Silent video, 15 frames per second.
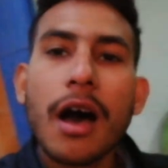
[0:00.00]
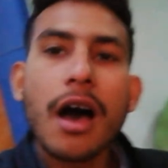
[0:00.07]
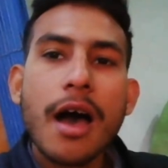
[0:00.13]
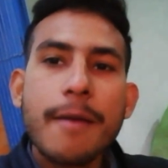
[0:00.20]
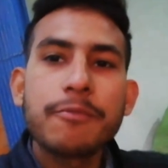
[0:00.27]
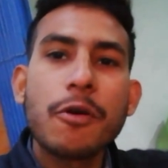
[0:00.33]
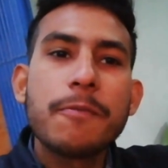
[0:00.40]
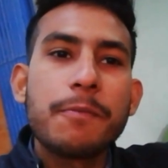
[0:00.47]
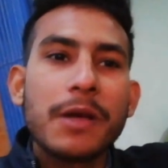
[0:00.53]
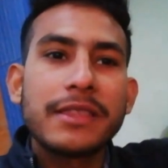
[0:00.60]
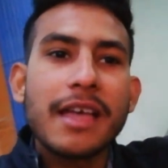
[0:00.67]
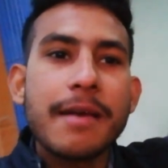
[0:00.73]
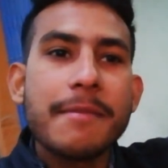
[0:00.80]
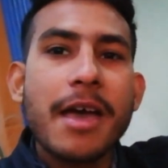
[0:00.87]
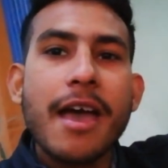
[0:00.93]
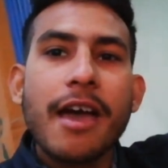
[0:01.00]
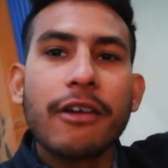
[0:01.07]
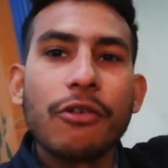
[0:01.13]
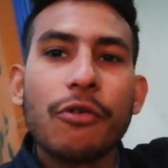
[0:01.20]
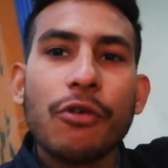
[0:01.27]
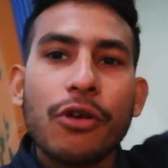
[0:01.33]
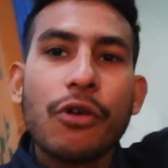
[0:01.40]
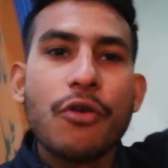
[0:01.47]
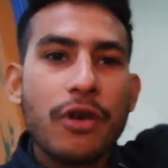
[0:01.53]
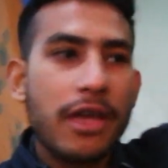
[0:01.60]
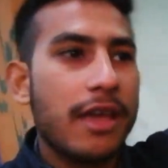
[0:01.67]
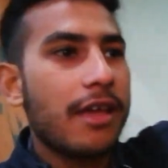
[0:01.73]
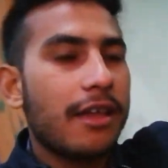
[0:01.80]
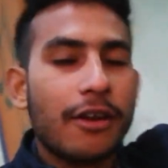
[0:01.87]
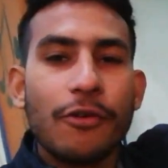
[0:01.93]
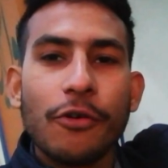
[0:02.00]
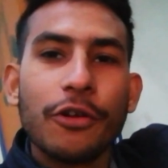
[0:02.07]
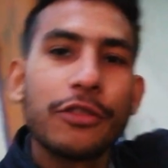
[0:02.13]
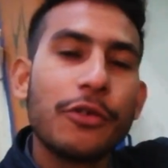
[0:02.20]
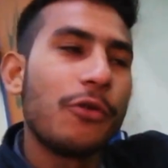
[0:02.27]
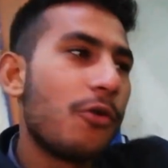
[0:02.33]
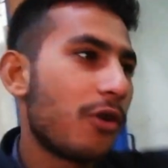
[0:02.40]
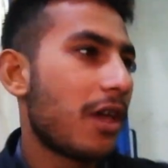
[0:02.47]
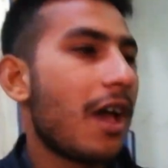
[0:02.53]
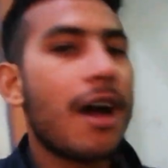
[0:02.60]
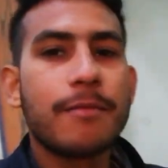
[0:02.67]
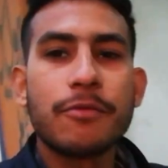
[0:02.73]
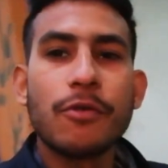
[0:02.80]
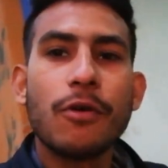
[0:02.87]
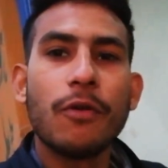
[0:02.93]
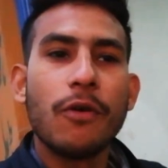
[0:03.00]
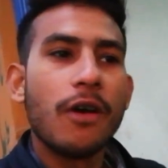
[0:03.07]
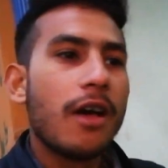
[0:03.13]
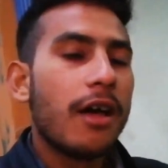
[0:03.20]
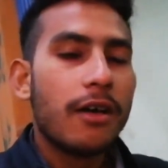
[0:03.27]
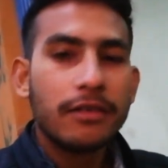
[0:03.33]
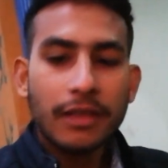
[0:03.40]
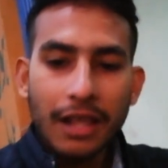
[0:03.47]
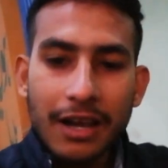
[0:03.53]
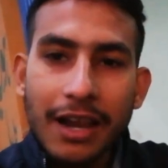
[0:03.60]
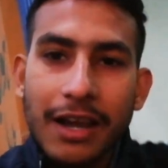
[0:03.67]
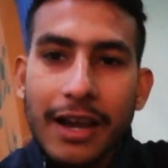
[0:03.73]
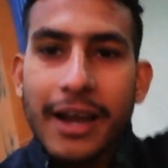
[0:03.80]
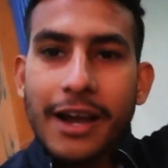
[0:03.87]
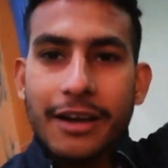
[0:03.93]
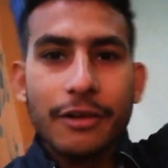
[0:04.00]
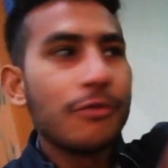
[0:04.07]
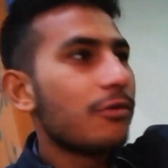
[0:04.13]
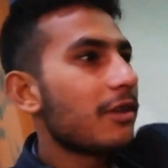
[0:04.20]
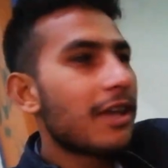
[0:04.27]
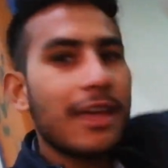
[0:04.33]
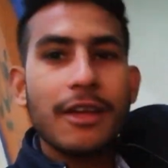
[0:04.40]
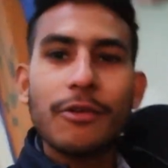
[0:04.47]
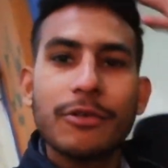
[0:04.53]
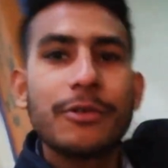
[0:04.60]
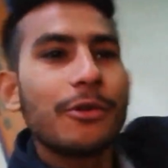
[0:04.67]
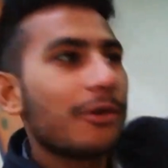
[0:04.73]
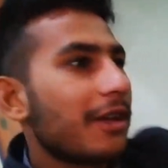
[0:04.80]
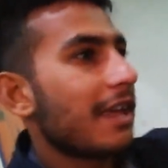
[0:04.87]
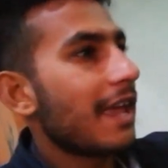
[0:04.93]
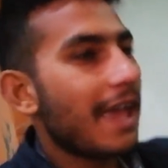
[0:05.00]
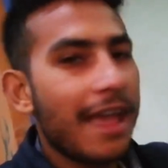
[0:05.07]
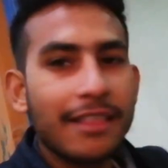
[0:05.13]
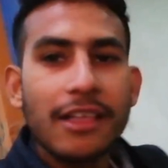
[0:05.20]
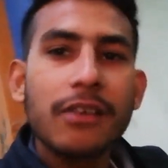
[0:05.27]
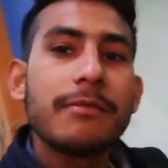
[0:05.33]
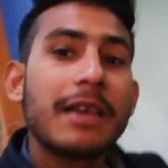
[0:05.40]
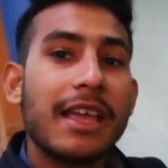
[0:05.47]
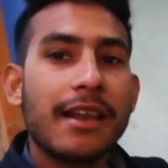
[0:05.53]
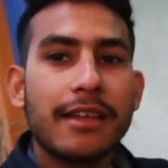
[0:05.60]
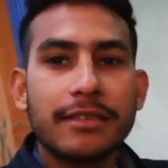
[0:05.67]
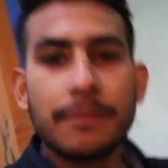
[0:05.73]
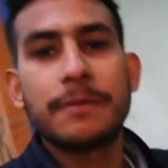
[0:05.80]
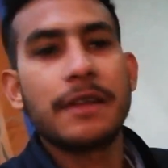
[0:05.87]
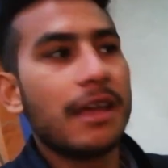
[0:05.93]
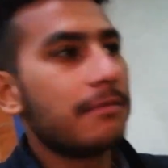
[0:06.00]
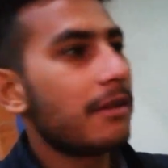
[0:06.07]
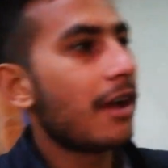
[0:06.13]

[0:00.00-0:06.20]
आपको पता है मैं रो रो के रो तो के आपको हले लेट लूट के उठ उठ के आए तो मैं कहना सब्सक्राइब